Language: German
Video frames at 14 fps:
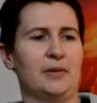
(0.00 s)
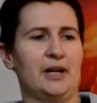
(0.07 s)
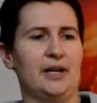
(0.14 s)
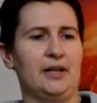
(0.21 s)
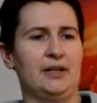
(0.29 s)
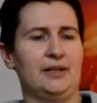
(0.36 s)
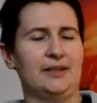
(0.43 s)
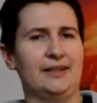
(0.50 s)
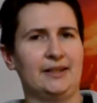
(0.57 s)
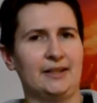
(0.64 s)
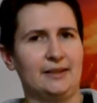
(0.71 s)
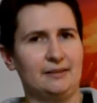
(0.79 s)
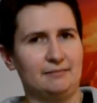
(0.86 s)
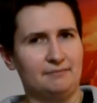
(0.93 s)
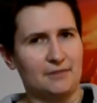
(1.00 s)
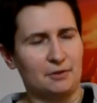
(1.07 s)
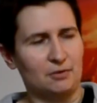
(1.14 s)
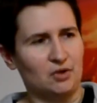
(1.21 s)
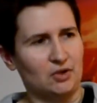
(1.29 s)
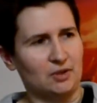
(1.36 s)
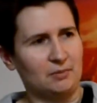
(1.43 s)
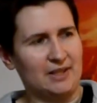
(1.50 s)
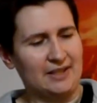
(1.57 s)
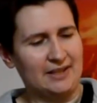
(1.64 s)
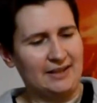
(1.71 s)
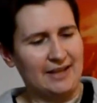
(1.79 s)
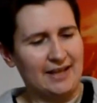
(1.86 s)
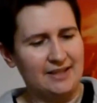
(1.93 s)
mal eine, zwischendrin mal
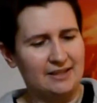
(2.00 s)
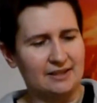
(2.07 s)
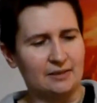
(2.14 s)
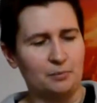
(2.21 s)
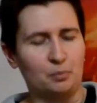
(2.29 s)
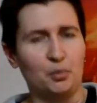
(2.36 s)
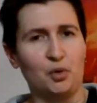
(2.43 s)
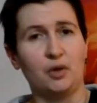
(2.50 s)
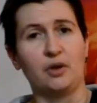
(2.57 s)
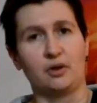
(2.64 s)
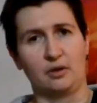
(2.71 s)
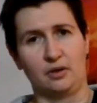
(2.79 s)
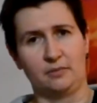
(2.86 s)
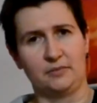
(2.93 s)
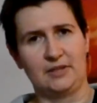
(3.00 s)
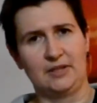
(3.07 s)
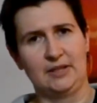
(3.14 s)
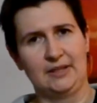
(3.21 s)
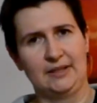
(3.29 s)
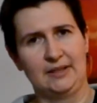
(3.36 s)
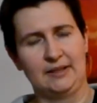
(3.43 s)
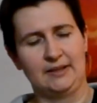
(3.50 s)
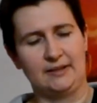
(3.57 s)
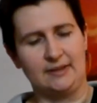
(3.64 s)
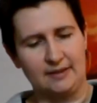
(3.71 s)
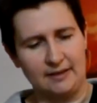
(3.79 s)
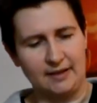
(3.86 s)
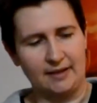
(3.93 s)
eine leichtere Böe kommt,
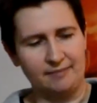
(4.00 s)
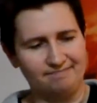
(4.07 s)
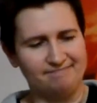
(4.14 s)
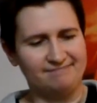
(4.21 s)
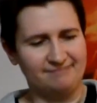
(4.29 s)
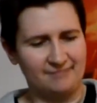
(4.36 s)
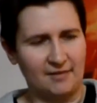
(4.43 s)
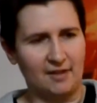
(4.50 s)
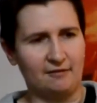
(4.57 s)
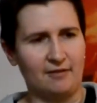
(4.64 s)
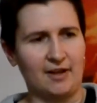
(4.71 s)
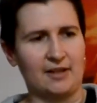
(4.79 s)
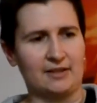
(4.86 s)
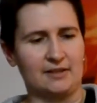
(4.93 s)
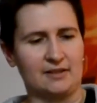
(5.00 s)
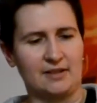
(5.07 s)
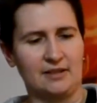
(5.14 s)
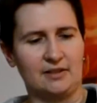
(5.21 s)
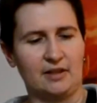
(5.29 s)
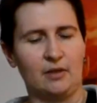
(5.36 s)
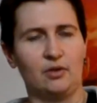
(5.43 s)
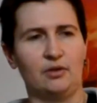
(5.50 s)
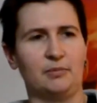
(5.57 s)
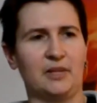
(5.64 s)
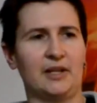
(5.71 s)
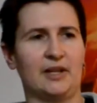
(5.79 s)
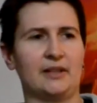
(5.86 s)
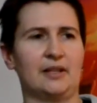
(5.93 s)
dann wackelt das Ganze auch und
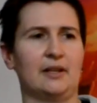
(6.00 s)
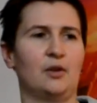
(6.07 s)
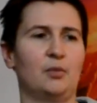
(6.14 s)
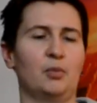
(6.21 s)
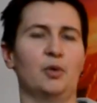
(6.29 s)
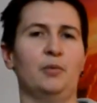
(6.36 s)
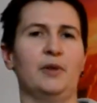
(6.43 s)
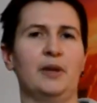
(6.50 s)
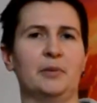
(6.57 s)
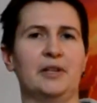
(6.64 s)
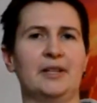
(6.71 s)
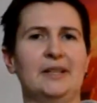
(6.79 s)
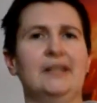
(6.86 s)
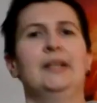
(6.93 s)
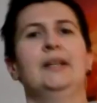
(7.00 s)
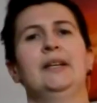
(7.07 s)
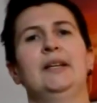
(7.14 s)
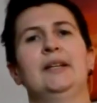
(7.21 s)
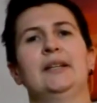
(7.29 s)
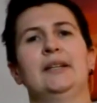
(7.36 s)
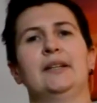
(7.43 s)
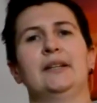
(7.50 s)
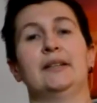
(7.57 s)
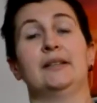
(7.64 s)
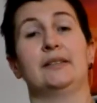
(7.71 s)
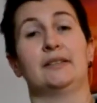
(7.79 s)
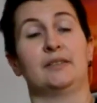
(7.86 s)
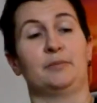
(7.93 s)
man hat dann auch Probleme,
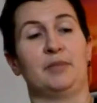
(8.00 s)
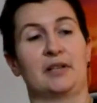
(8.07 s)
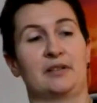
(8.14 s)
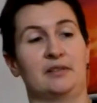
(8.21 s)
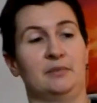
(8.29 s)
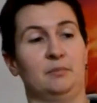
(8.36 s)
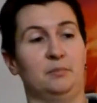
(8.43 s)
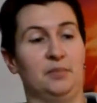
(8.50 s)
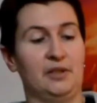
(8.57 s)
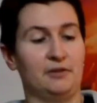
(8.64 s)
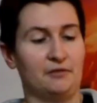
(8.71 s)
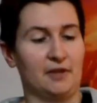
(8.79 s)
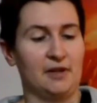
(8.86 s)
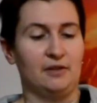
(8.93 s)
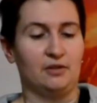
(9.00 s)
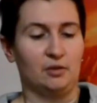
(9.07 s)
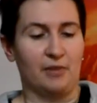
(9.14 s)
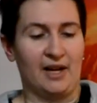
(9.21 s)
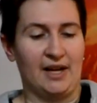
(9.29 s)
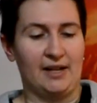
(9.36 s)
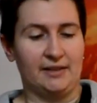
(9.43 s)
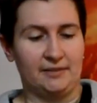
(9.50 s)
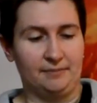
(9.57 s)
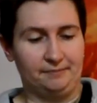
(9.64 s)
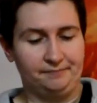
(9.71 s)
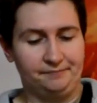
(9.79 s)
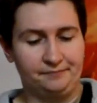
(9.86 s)
äh, das Objekt im Bildfeld zu behalten.